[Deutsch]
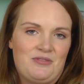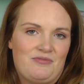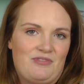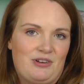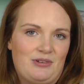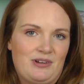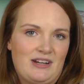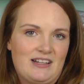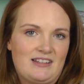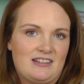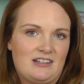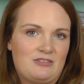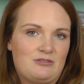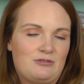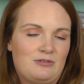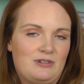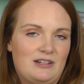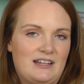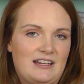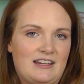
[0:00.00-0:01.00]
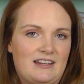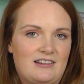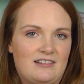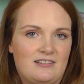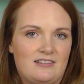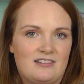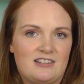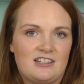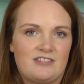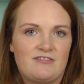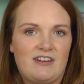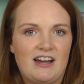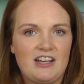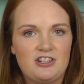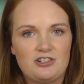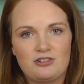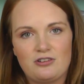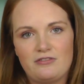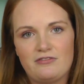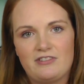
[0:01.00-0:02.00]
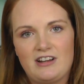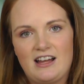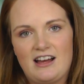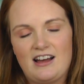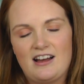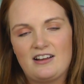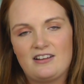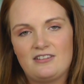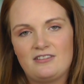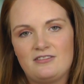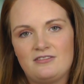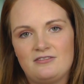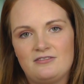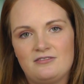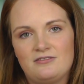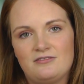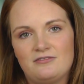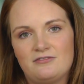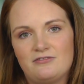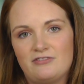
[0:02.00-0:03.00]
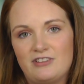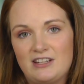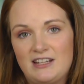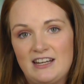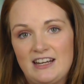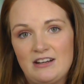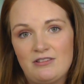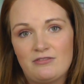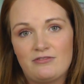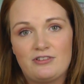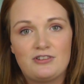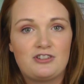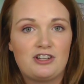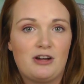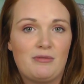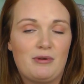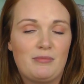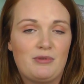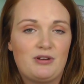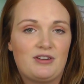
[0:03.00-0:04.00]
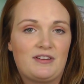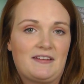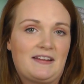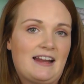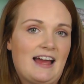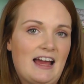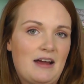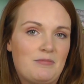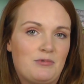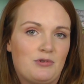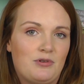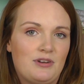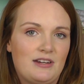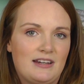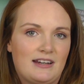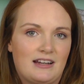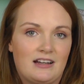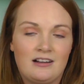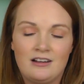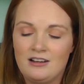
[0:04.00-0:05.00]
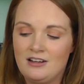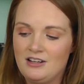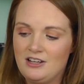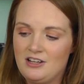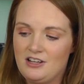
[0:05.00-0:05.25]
Wenn du jetzt natürlich zwei Stofflagen für Nähen und versäumen möchtest in einem Durchgang,